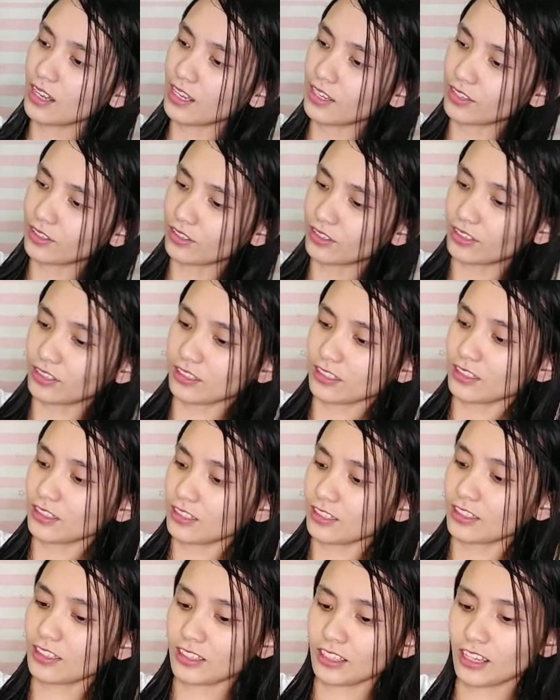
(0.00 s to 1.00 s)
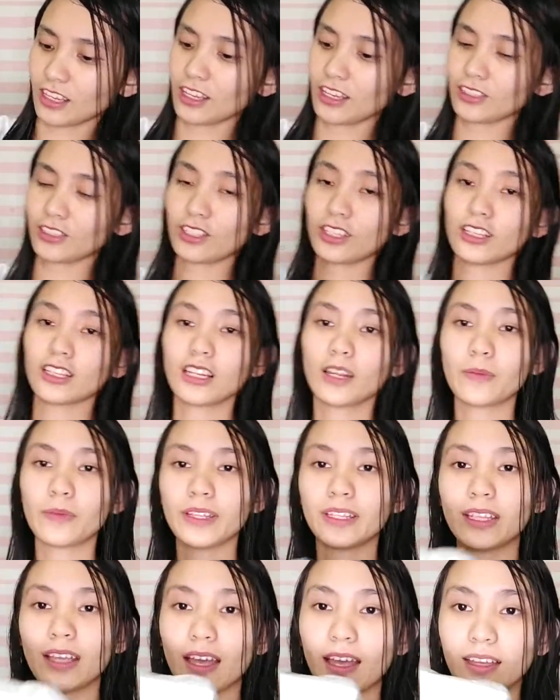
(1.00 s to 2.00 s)
Ayun. Ito yung
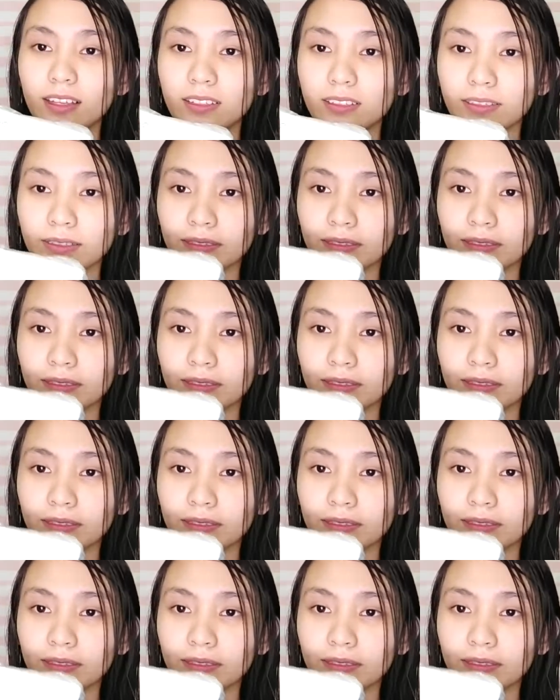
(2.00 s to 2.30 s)
laman niya.